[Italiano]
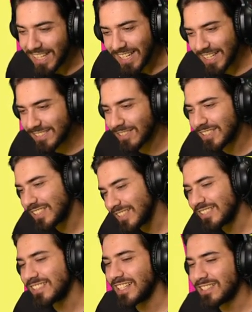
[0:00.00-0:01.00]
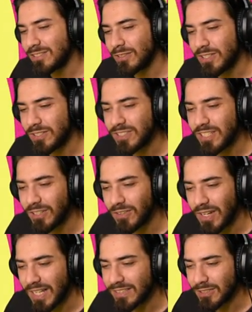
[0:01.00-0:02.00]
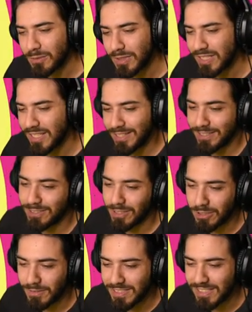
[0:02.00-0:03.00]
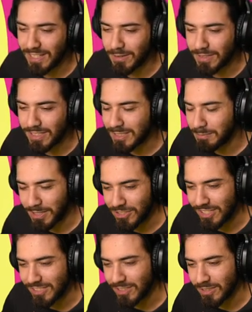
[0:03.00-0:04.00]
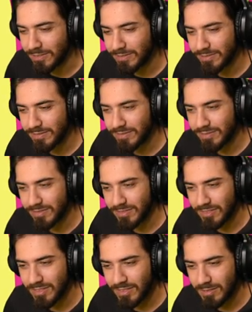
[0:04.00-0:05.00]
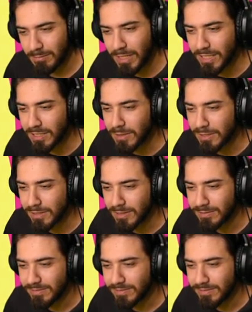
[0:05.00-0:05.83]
Le solite indiscrezioni non dicono altro, quindi non so dove sia di preciso. di questo!